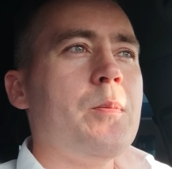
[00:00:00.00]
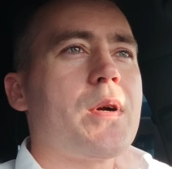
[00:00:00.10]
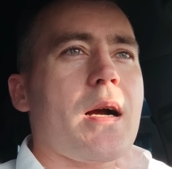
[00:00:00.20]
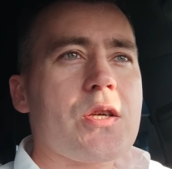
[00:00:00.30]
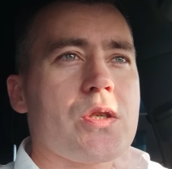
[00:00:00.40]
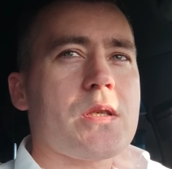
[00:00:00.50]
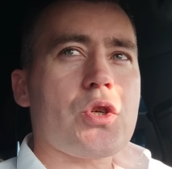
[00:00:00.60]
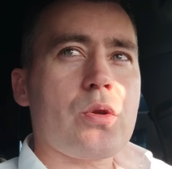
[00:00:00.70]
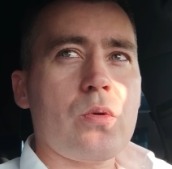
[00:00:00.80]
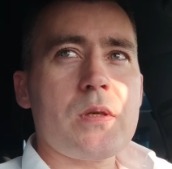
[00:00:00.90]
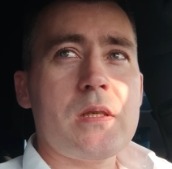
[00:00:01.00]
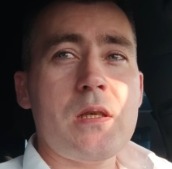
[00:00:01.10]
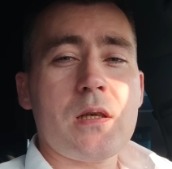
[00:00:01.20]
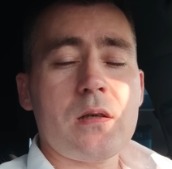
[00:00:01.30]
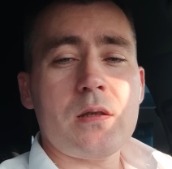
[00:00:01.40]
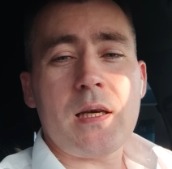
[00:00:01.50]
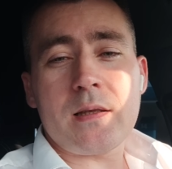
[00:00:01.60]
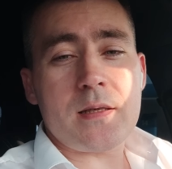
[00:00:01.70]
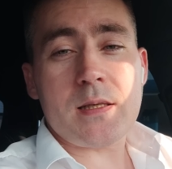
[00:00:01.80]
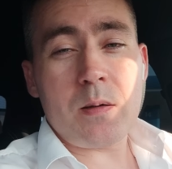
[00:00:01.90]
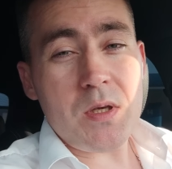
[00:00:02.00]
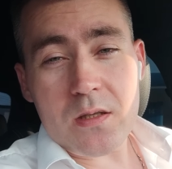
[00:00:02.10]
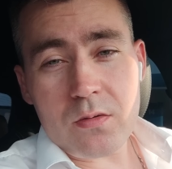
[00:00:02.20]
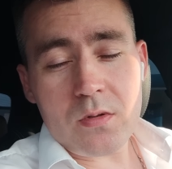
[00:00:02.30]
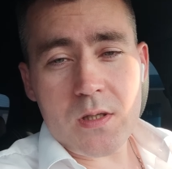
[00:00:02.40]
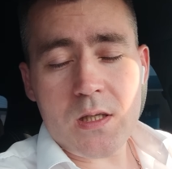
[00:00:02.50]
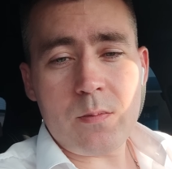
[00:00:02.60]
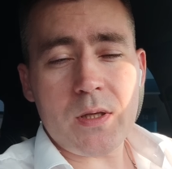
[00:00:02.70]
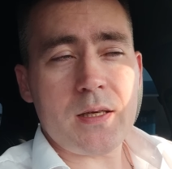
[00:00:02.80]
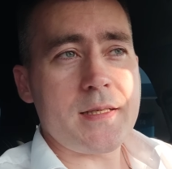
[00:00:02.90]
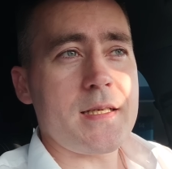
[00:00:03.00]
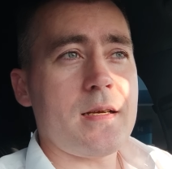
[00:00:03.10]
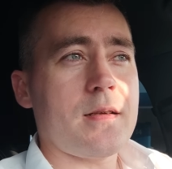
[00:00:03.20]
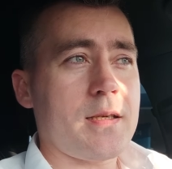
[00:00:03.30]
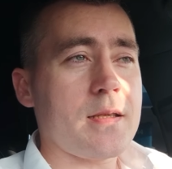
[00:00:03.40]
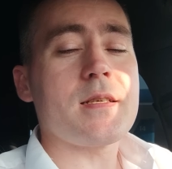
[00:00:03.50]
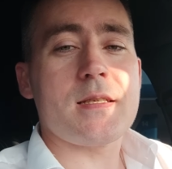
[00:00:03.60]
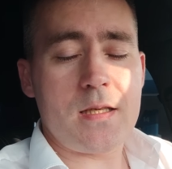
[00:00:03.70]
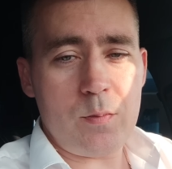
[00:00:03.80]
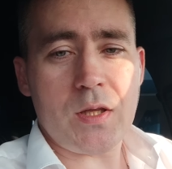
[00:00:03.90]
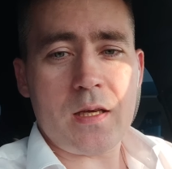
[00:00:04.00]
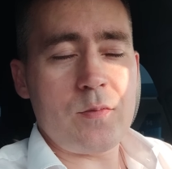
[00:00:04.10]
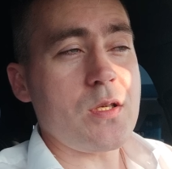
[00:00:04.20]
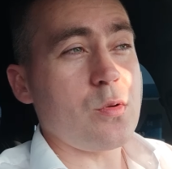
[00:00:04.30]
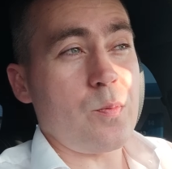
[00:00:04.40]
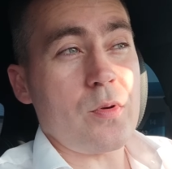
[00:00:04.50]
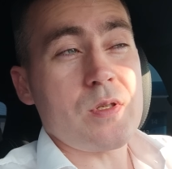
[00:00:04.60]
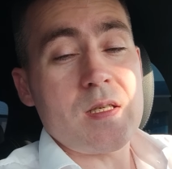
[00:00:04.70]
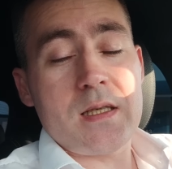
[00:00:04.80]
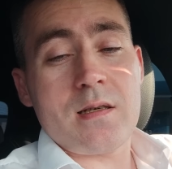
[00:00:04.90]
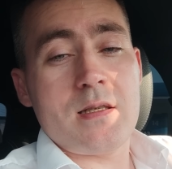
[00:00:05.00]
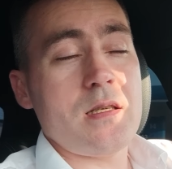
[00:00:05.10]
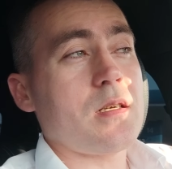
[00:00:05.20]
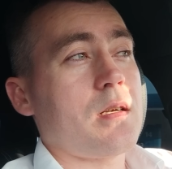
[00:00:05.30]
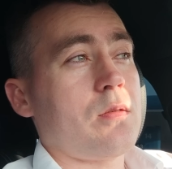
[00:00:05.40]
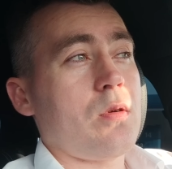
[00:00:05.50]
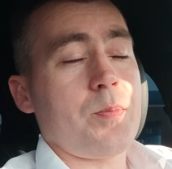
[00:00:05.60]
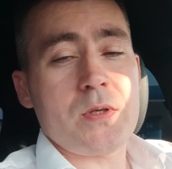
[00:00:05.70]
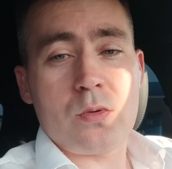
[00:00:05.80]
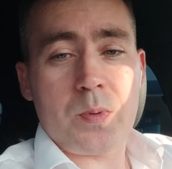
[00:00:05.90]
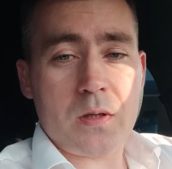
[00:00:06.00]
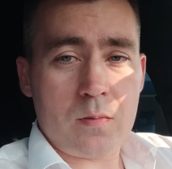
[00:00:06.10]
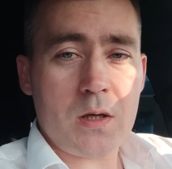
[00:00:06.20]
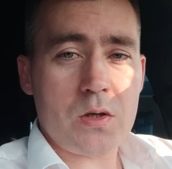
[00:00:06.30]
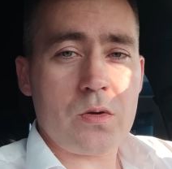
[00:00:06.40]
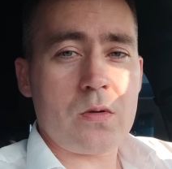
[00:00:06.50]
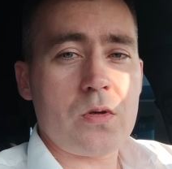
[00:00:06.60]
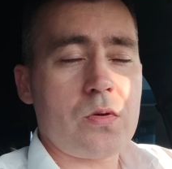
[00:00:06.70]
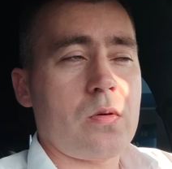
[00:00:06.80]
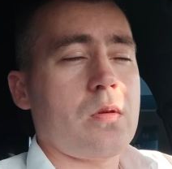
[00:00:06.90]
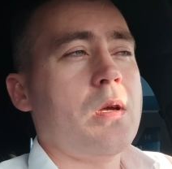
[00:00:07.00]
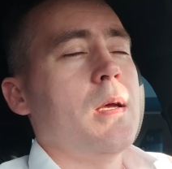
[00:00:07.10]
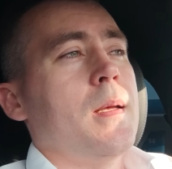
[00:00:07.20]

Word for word: им кажется, что с них Яндекс комиссию не снимет, хотя Яндекс снимет комиссию просто с тех денег, которые поступят им на расчетный счет.